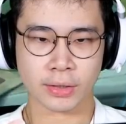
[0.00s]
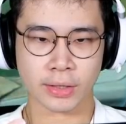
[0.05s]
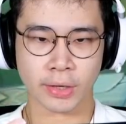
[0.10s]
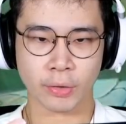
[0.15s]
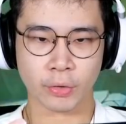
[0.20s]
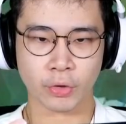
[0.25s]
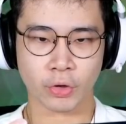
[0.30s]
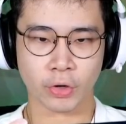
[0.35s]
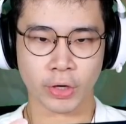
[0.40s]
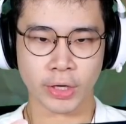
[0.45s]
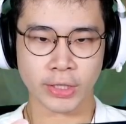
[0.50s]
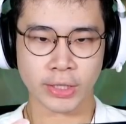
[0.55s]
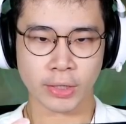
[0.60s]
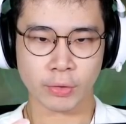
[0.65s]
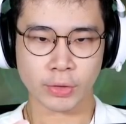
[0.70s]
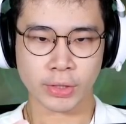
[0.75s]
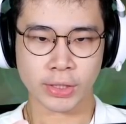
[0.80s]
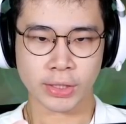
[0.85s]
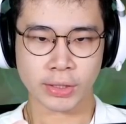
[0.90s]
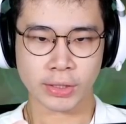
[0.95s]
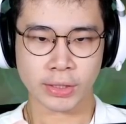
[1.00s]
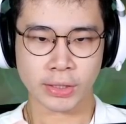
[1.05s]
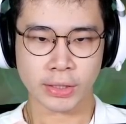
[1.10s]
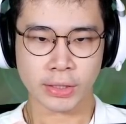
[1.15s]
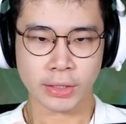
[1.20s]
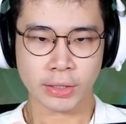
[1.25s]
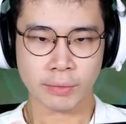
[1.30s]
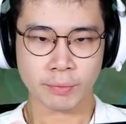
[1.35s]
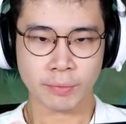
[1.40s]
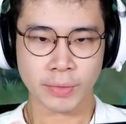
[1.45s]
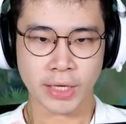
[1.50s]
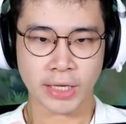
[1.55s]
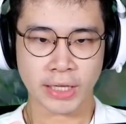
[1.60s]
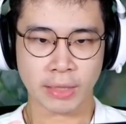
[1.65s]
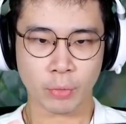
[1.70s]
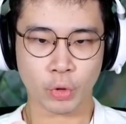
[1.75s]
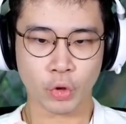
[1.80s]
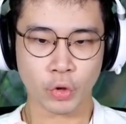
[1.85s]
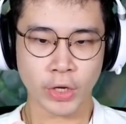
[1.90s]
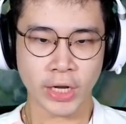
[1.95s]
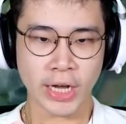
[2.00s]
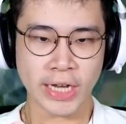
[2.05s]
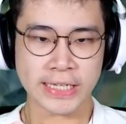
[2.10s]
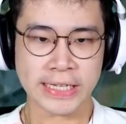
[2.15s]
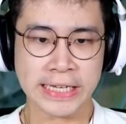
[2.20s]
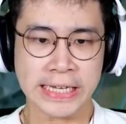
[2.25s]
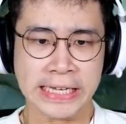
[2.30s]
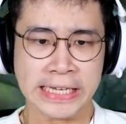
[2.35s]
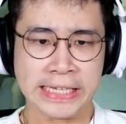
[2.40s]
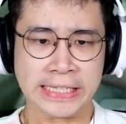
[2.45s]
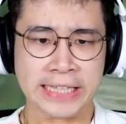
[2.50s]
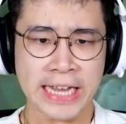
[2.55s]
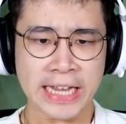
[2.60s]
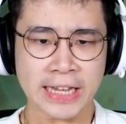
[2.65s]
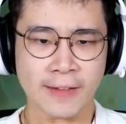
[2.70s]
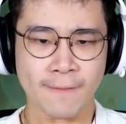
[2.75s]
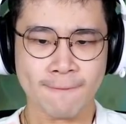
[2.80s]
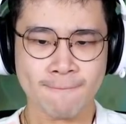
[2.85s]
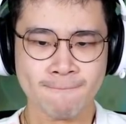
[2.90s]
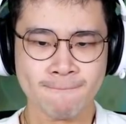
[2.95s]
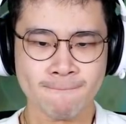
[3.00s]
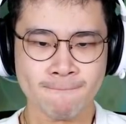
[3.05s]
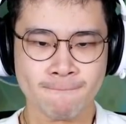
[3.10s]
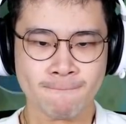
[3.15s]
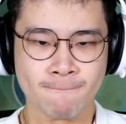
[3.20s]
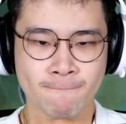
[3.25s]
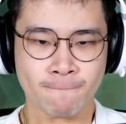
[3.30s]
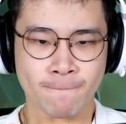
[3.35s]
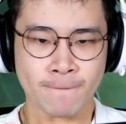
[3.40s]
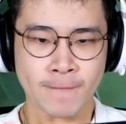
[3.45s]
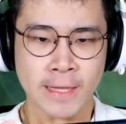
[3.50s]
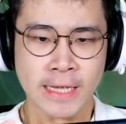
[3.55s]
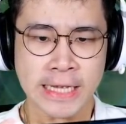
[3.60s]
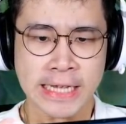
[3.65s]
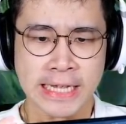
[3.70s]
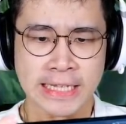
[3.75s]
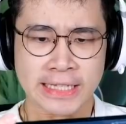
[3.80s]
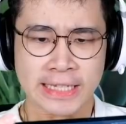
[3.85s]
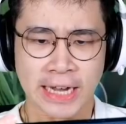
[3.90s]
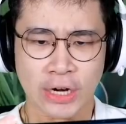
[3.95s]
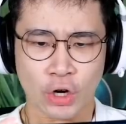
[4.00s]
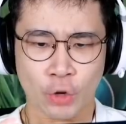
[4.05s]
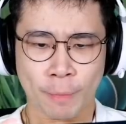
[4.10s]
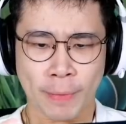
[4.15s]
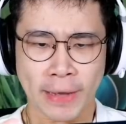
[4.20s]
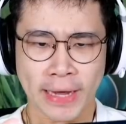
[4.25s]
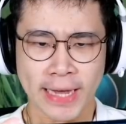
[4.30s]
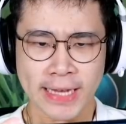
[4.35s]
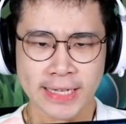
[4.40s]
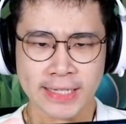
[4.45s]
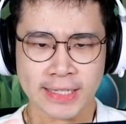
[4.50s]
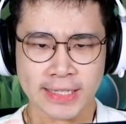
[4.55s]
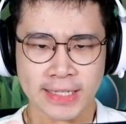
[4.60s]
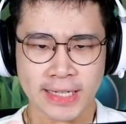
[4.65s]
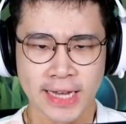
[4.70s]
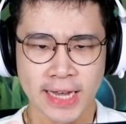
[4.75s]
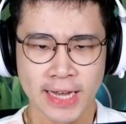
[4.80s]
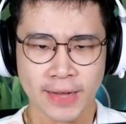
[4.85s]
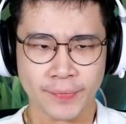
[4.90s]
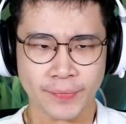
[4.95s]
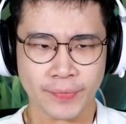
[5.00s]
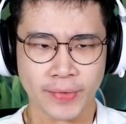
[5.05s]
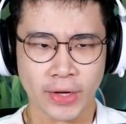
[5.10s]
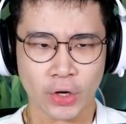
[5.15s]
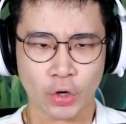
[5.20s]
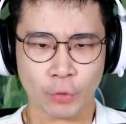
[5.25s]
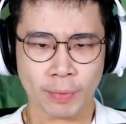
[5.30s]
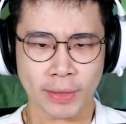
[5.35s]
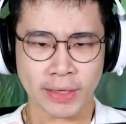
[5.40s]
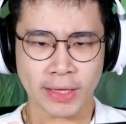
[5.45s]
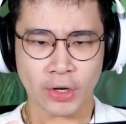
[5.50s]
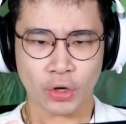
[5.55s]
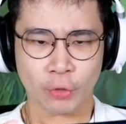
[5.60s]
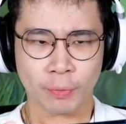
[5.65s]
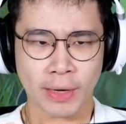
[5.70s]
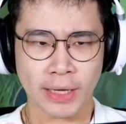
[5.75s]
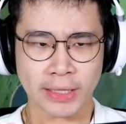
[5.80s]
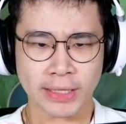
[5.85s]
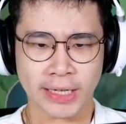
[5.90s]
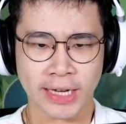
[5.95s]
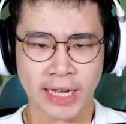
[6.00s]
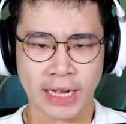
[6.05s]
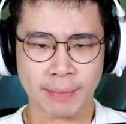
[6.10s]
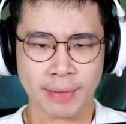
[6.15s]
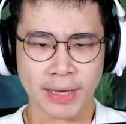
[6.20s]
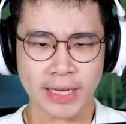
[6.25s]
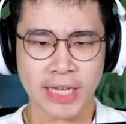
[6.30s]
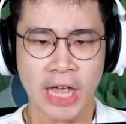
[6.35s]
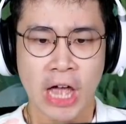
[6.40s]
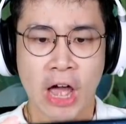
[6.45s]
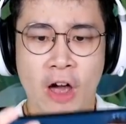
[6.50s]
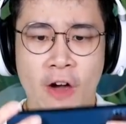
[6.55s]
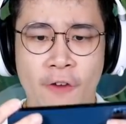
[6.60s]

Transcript: Eh, udaranya jauh sih. Bisa kita bunuh nih guys. Set. Mm. Jangan lupa guys ya, jangan lupa jangan lupa teriak apa guys?